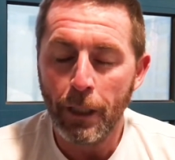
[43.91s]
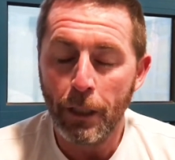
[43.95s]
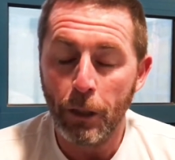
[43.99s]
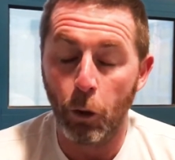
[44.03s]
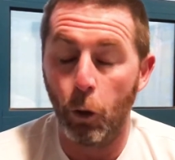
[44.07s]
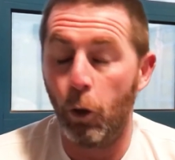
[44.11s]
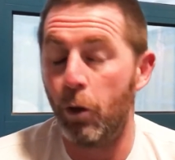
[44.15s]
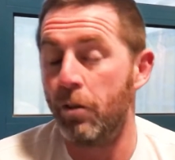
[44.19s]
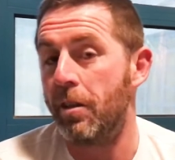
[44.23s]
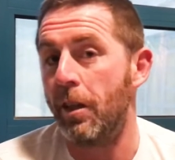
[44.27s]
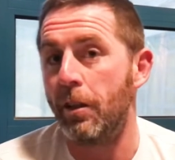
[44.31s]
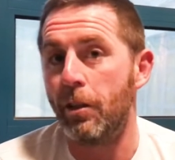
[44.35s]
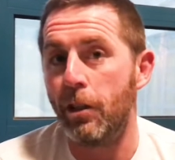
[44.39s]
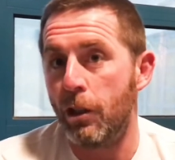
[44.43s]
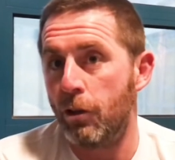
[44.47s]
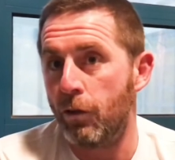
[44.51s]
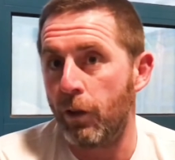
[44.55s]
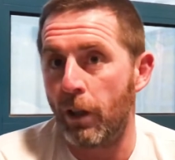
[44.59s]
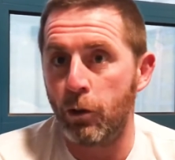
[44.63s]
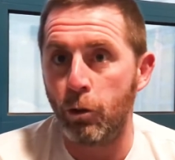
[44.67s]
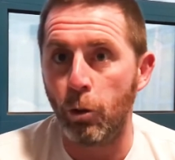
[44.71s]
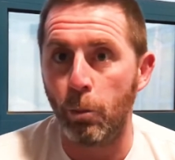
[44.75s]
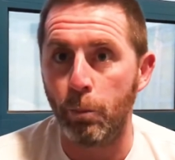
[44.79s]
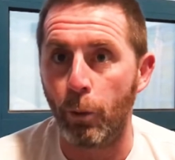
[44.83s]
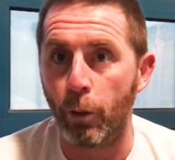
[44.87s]
grosse
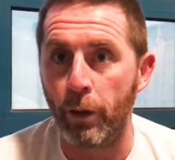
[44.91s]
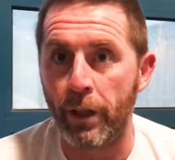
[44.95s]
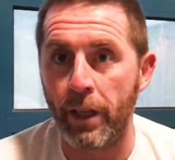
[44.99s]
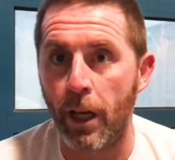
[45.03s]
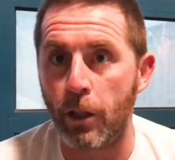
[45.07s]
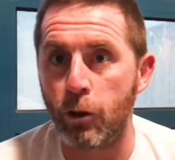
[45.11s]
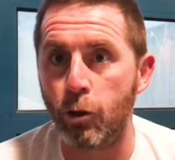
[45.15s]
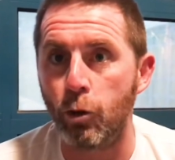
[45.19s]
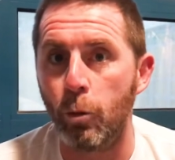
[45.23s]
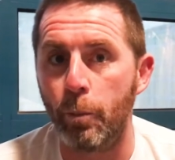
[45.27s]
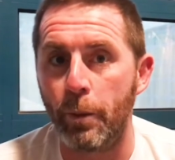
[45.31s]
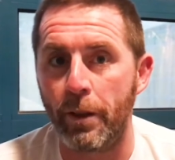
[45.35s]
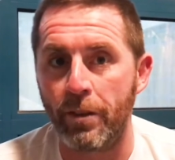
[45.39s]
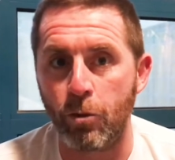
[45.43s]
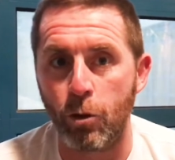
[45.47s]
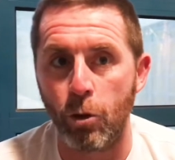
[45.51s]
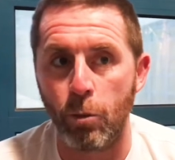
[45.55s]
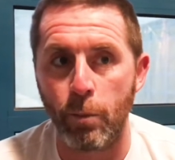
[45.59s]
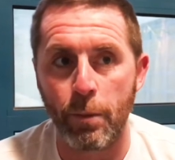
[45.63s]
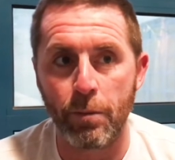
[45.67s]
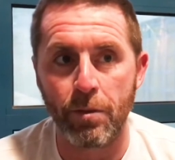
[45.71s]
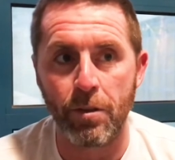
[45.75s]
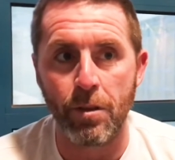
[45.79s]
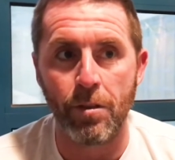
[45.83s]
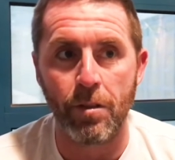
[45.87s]
satisfaction pour les garçons, parce que
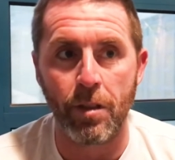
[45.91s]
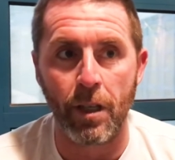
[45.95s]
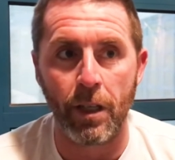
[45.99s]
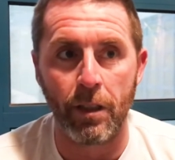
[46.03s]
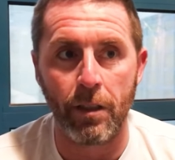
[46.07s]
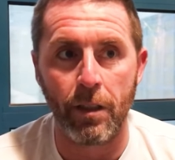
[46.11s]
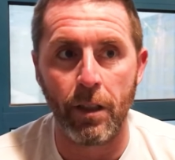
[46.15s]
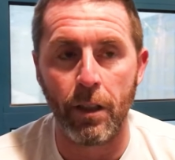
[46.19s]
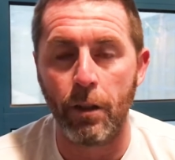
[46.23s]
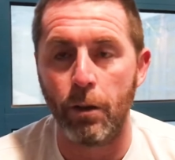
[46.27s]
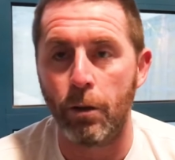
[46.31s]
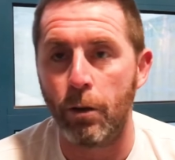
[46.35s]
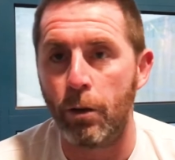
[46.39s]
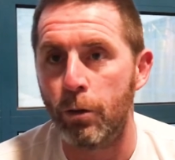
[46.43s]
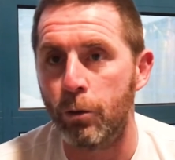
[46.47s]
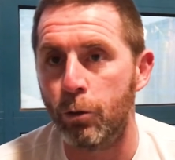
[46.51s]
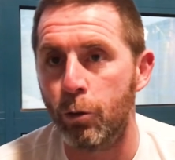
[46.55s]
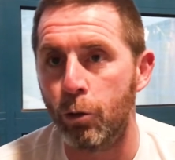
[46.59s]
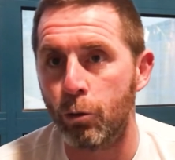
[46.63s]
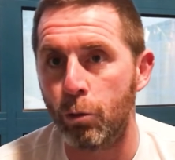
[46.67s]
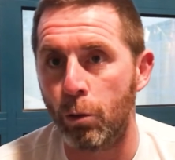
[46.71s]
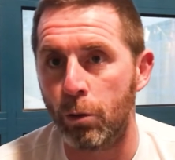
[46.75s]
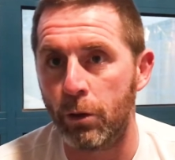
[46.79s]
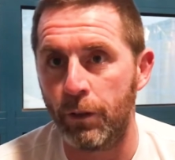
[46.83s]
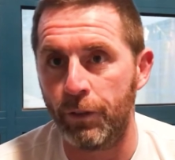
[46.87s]
même si ça a été
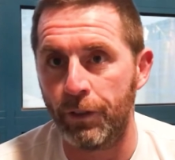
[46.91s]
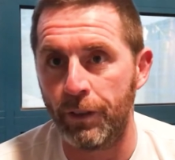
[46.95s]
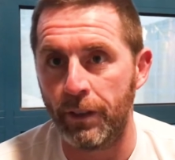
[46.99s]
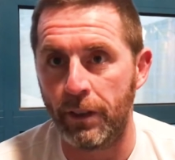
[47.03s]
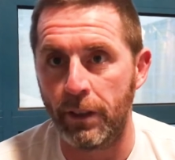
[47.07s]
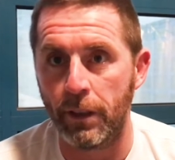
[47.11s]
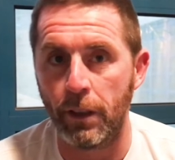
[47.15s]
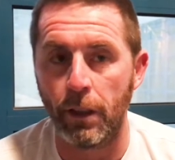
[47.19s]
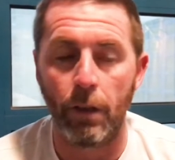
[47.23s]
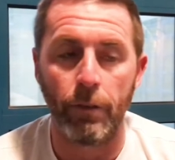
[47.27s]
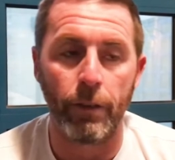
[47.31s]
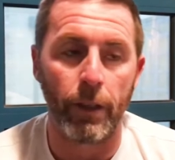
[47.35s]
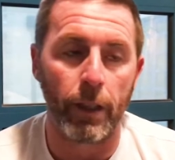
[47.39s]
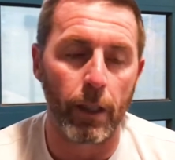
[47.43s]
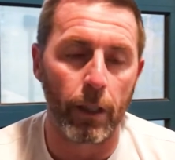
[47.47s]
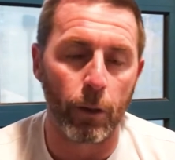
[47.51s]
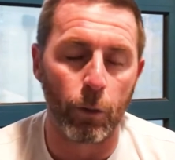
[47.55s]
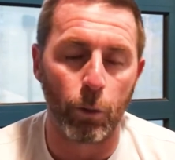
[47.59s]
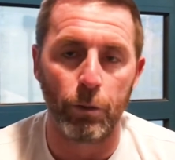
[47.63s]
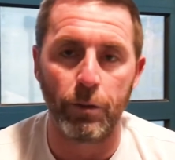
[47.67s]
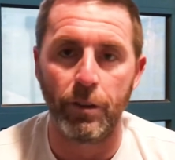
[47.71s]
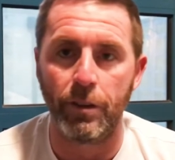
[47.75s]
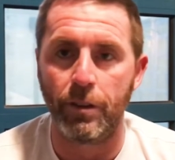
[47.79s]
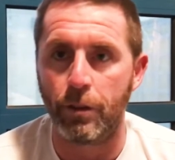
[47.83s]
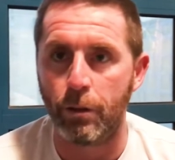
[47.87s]
deux jours difficiles avec les
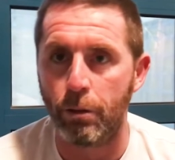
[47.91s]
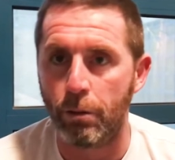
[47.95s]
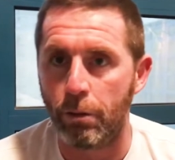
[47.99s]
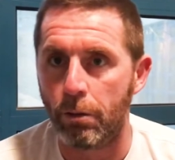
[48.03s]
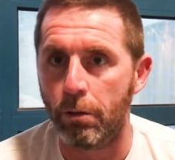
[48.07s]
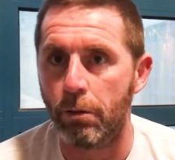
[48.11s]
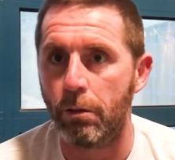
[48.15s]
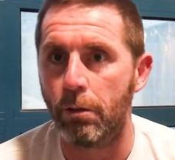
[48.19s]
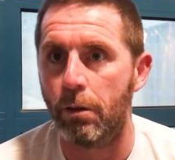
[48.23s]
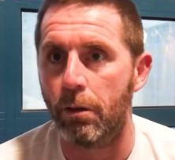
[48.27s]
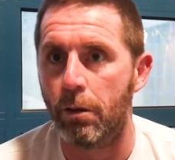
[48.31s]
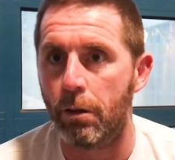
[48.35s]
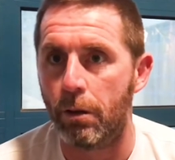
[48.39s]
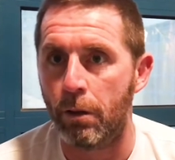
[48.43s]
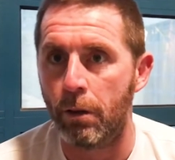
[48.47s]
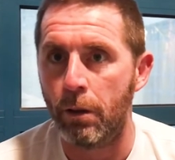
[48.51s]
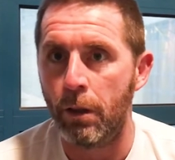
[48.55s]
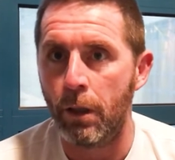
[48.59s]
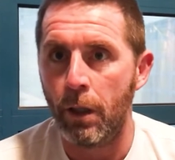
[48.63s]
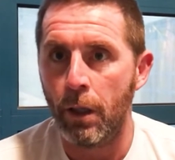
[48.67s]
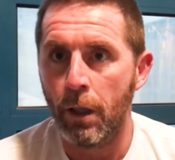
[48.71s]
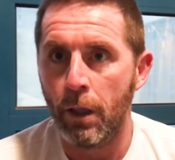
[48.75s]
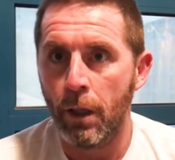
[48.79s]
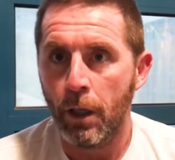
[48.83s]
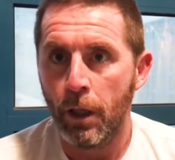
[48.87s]
conditions,
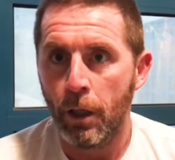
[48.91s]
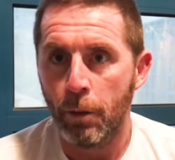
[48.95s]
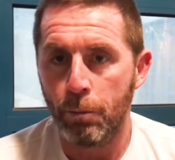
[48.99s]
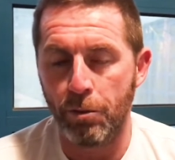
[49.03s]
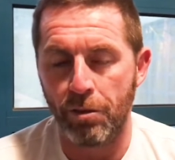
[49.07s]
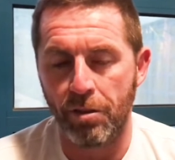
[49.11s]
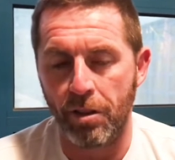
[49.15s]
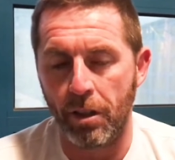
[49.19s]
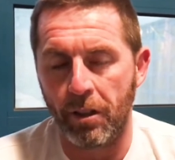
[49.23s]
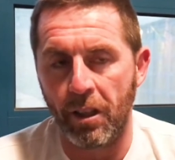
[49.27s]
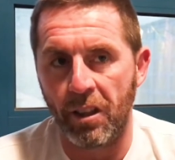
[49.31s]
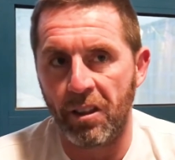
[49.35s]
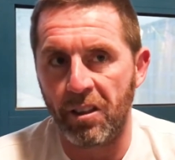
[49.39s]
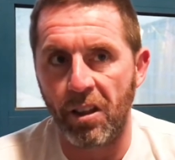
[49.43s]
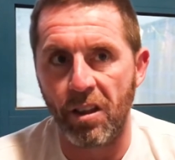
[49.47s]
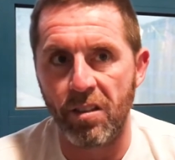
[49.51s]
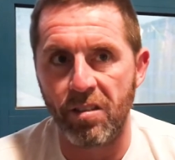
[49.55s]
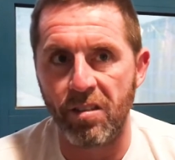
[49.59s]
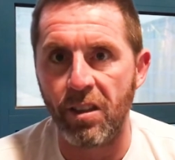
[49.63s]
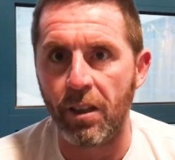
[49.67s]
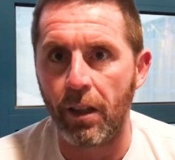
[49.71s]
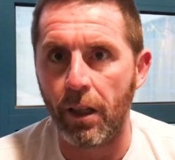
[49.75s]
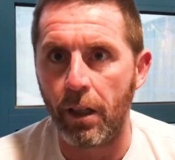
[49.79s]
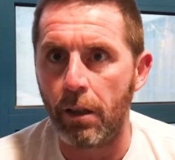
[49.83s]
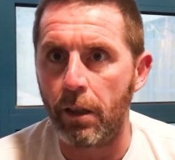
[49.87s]
puis c'était très
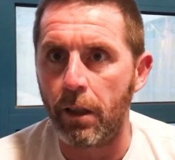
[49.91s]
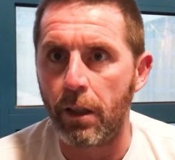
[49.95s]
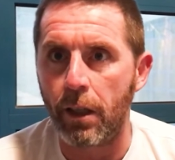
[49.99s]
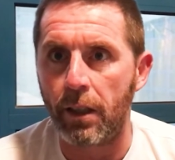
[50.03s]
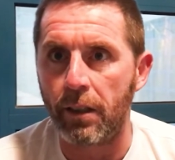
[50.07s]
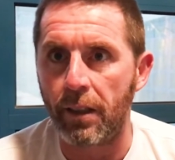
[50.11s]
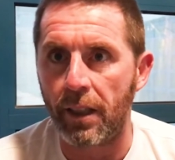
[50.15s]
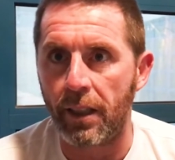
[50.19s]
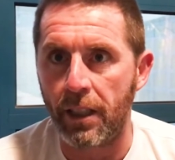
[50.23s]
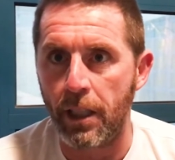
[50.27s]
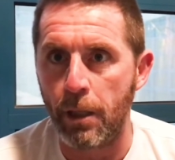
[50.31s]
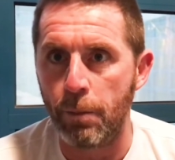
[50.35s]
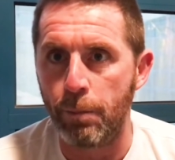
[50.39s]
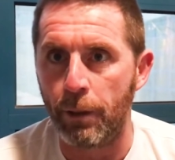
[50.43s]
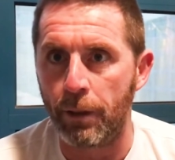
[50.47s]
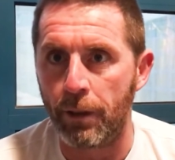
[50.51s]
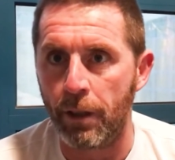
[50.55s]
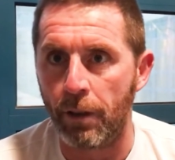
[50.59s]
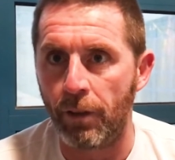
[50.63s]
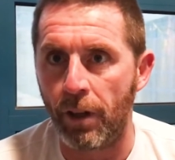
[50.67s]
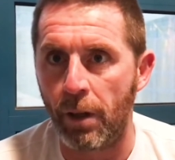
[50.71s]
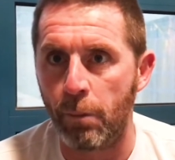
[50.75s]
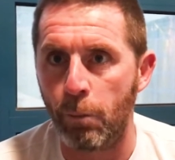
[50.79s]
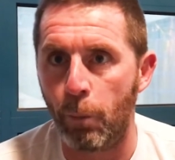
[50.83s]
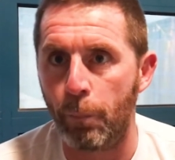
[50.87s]
serré, les quatre équipes étaient
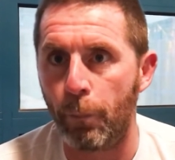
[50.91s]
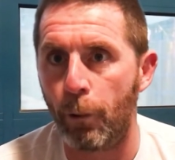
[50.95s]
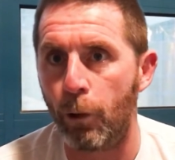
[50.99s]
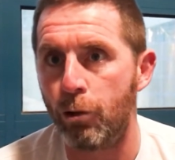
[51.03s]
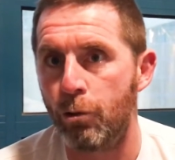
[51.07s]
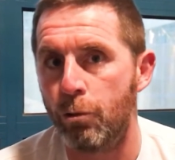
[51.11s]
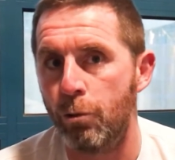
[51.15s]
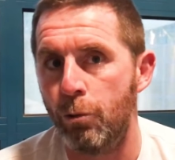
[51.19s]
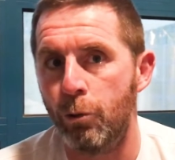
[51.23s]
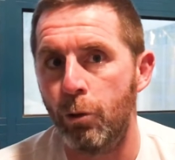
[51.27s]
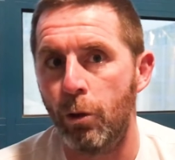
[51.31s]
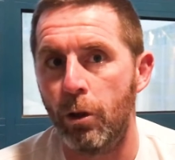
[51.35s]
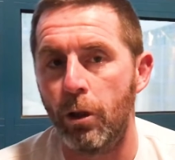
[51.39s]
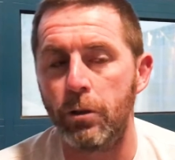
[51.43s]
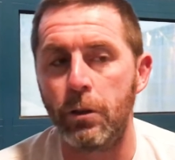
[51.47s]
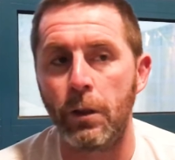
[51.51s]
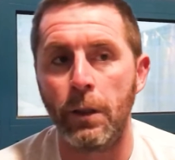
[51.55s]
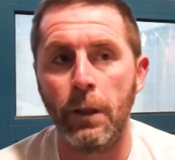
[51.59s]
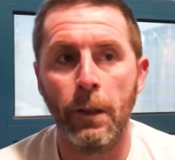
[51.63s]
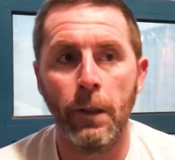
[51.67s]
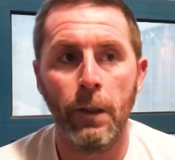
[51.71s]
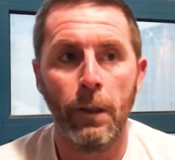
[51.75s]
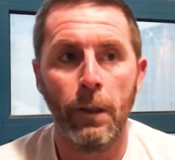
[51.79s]
vraiment proches l'une de l'autre.